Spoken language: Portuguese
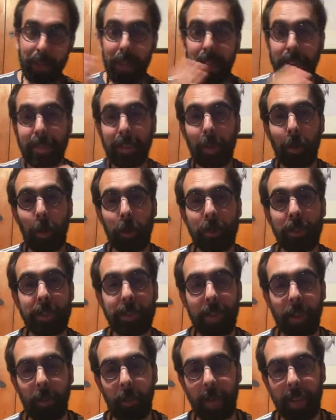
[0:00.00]
Nessa nossa
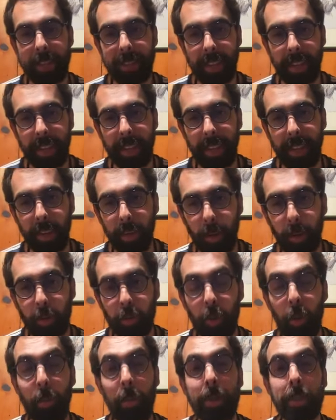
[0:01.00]
sequência aqui que
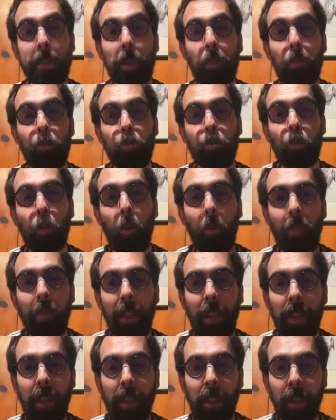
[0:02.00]
nós começamos
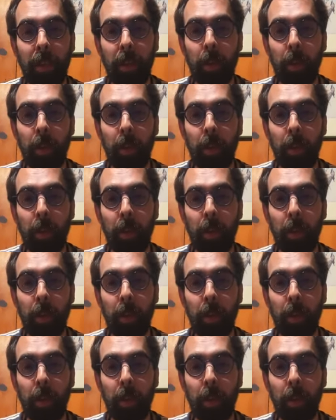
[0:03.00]
ontem,